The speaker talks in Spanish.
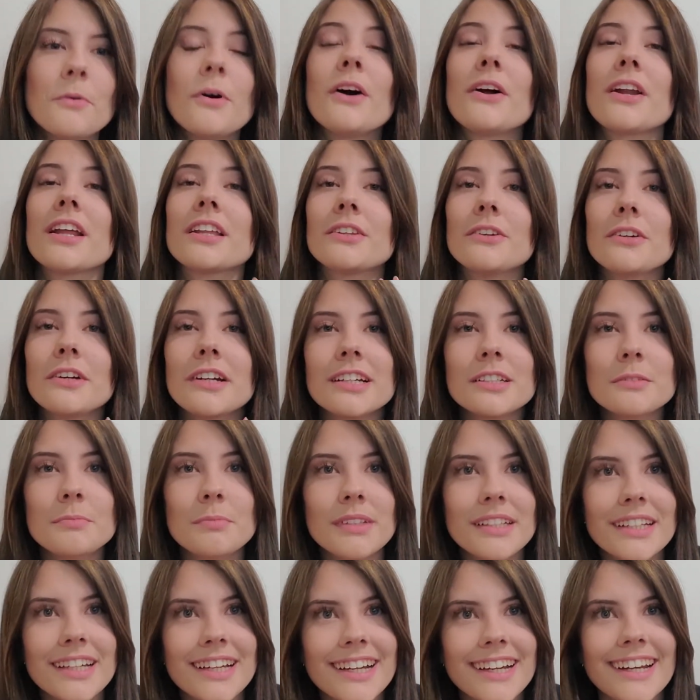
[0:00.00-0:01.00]
Ahora toca
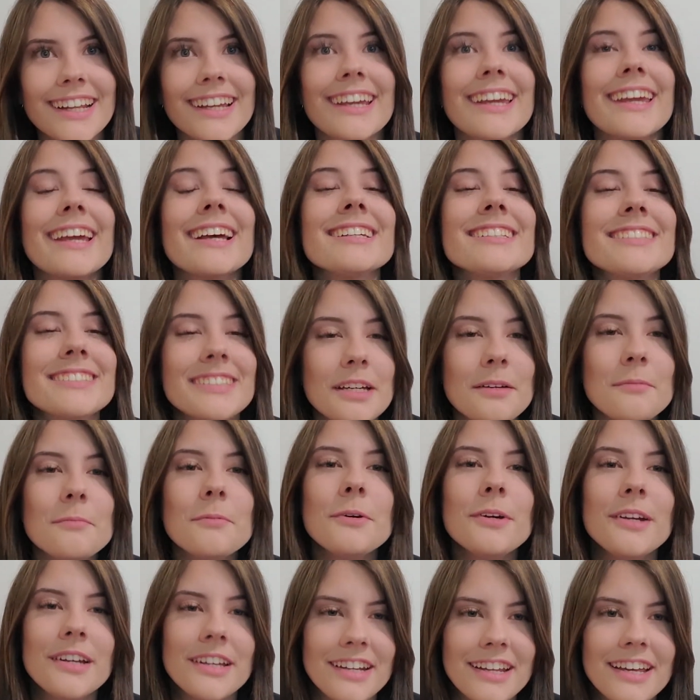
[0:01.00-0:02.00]
explicar qué
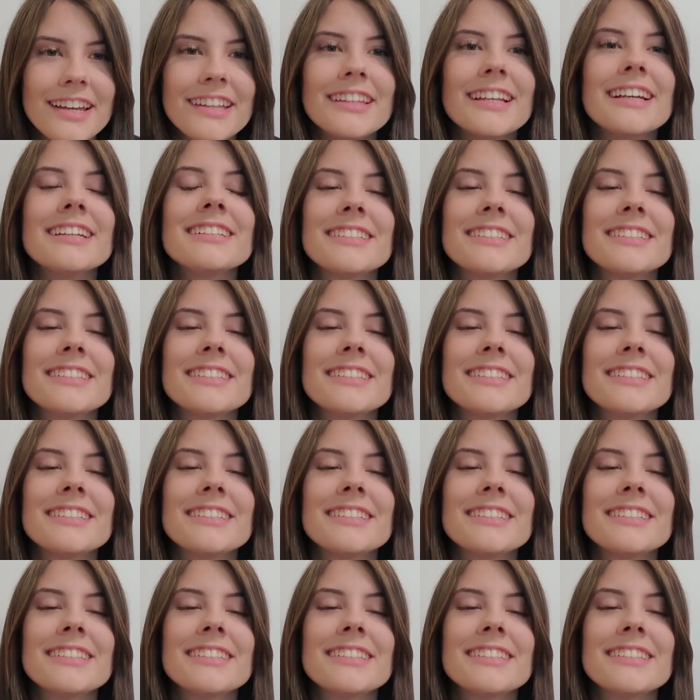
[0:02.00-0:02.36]
hacemos en esta